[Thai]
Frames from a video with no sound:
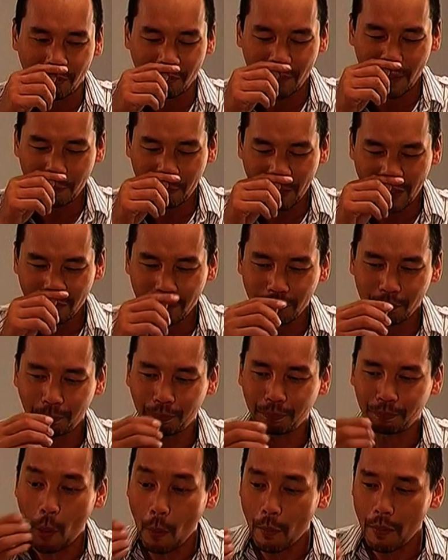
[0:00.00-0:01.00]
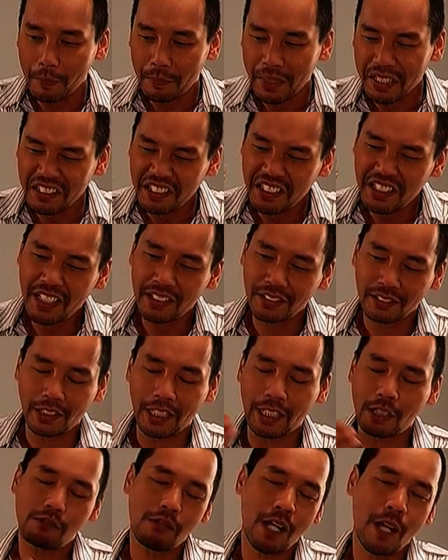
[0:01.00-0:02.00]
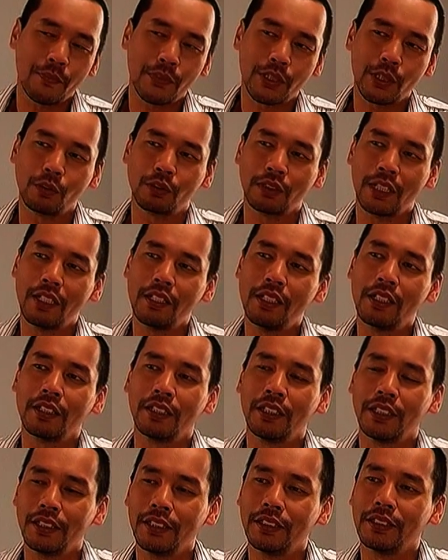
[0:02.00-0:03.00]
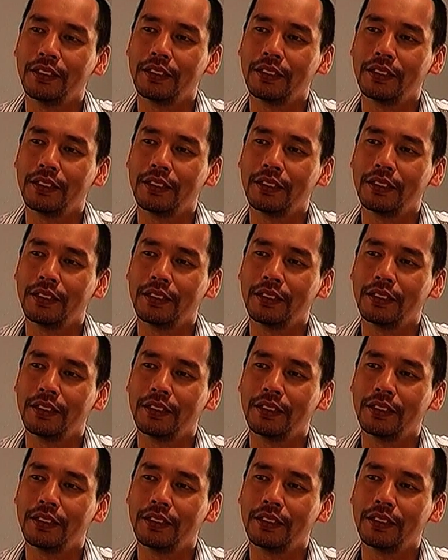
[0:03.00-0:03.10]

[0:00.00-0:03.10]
มันเป็นปมมันเป็นเงื่อน แห่งความสนุกในเรื่องนี้